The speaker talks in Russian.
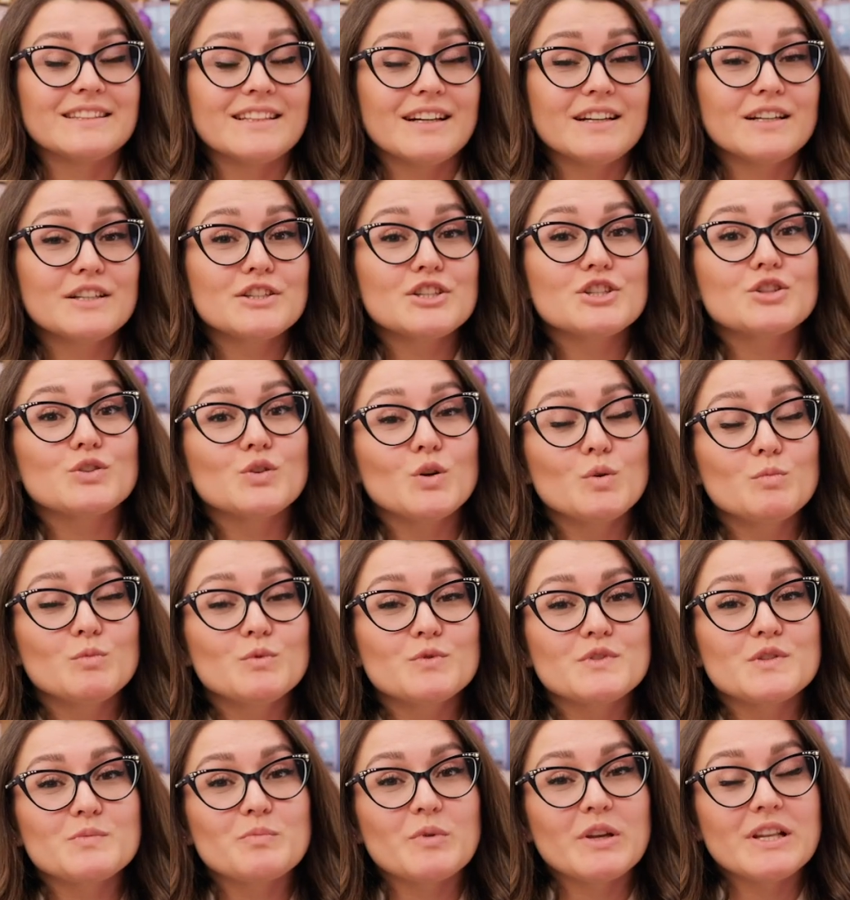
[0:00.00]
Итак, что
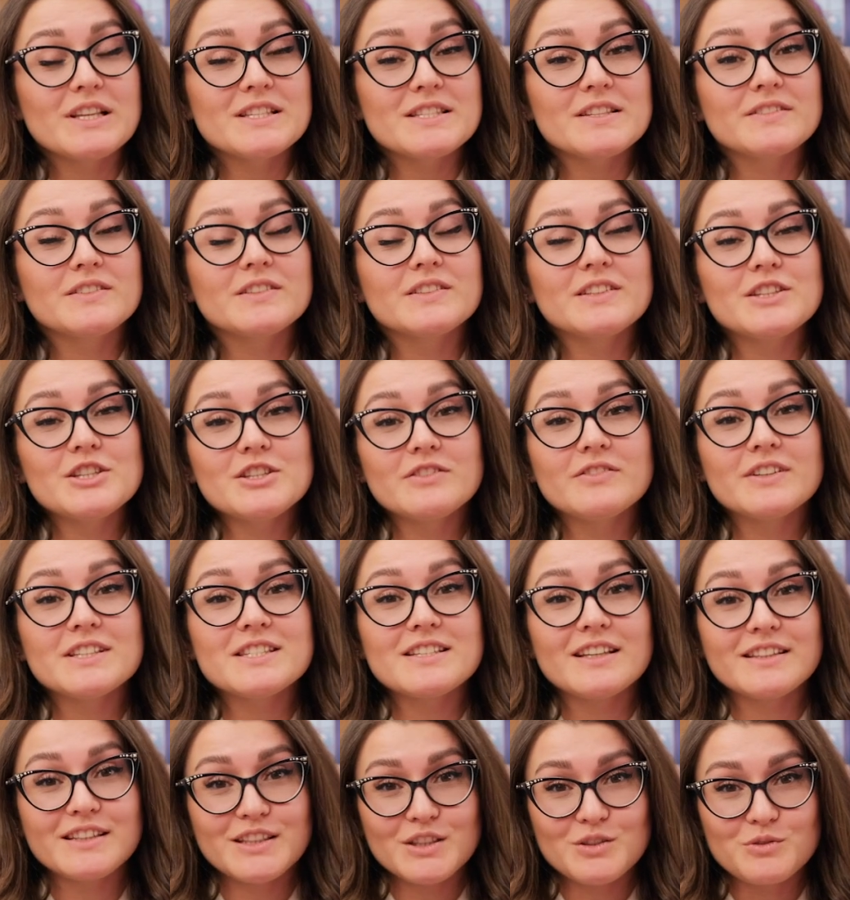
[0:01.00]
мы успели за
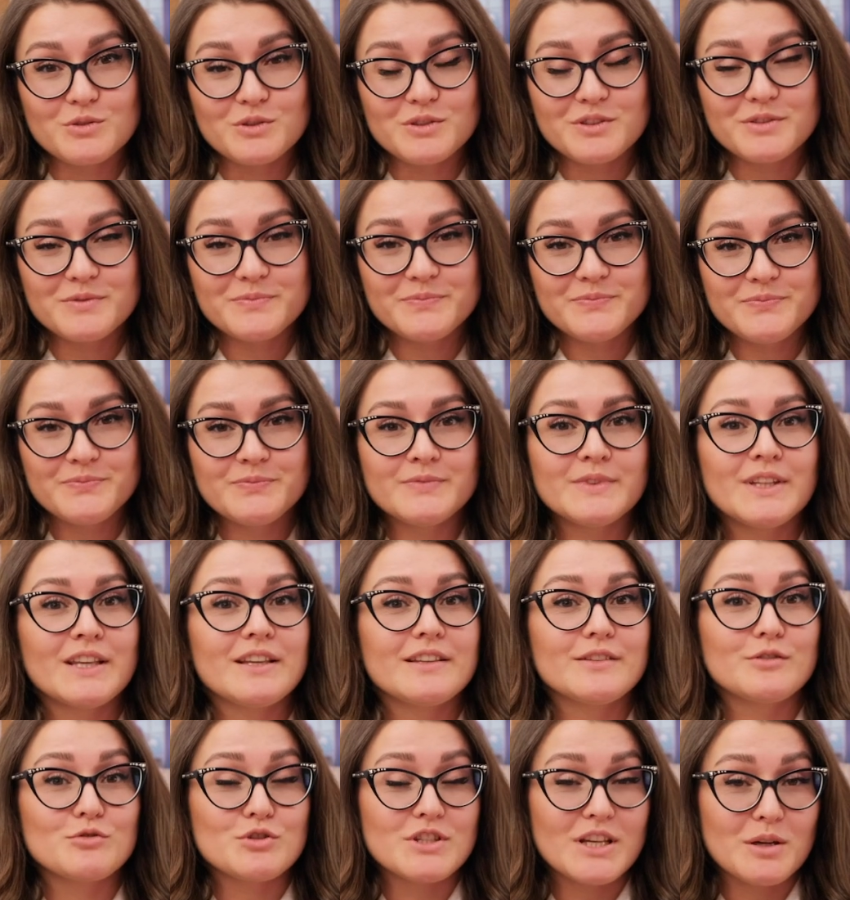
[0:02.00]
2020 год?
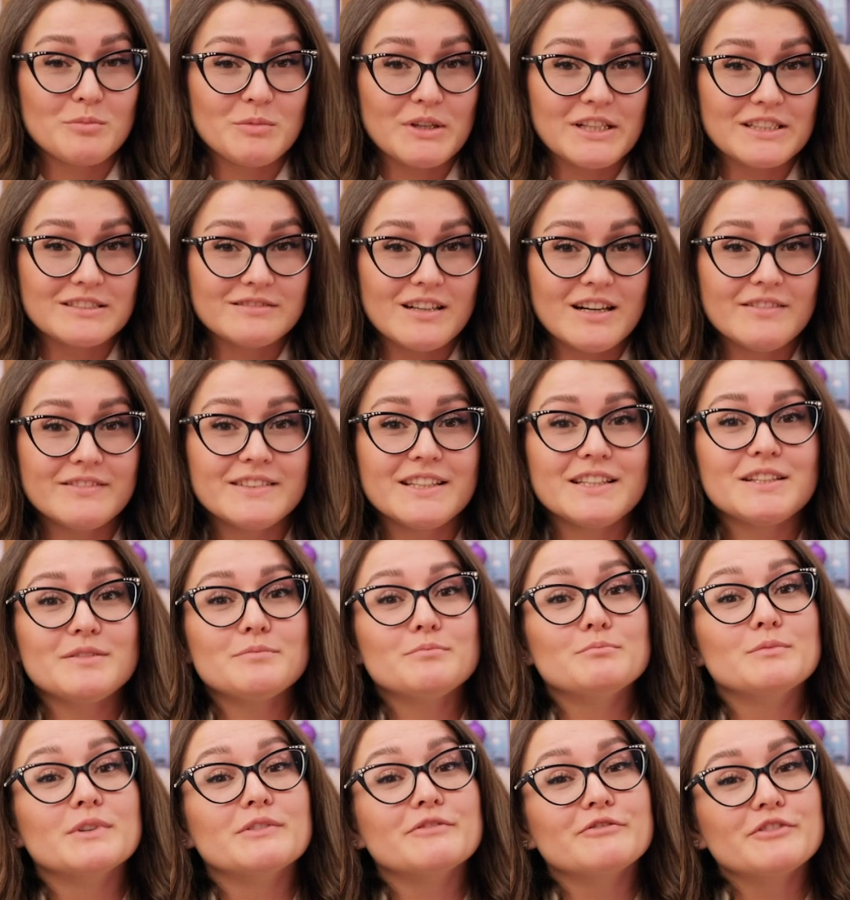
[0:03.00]
Но самое
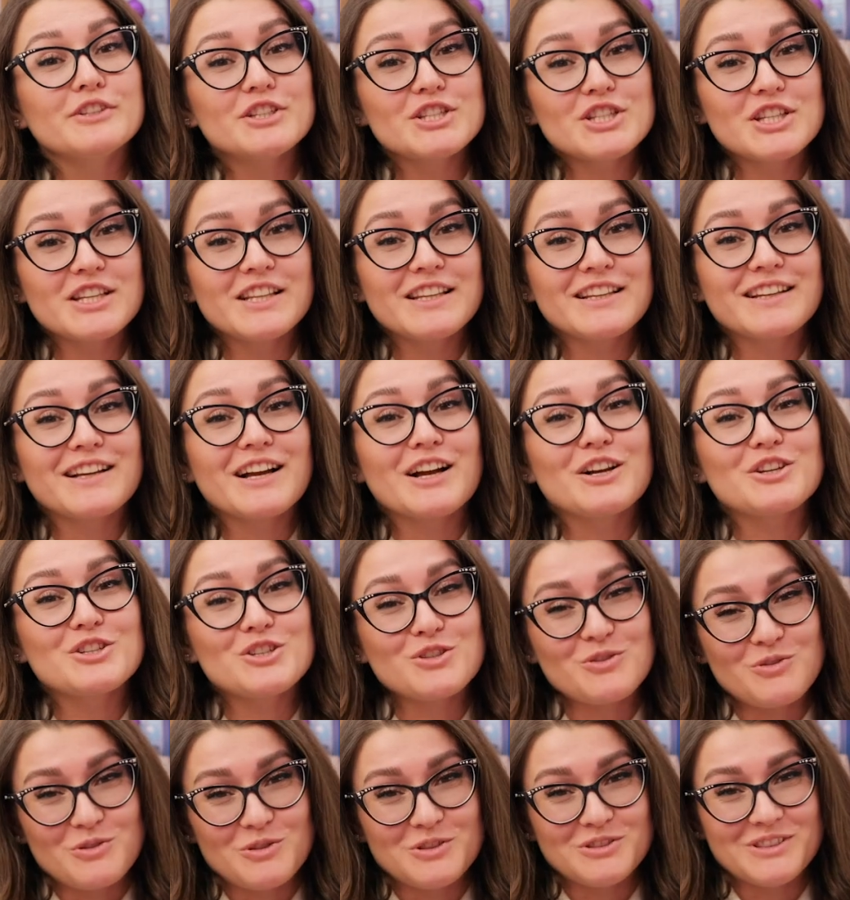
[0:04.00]
главное, мы выжили
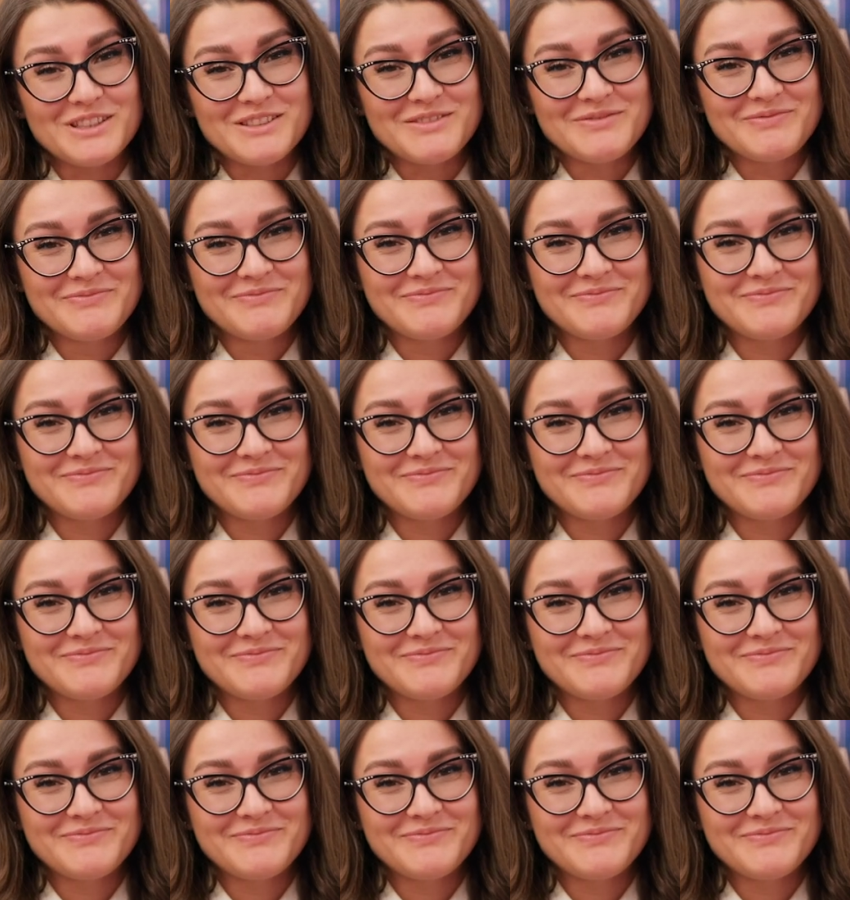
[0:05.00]
как школа.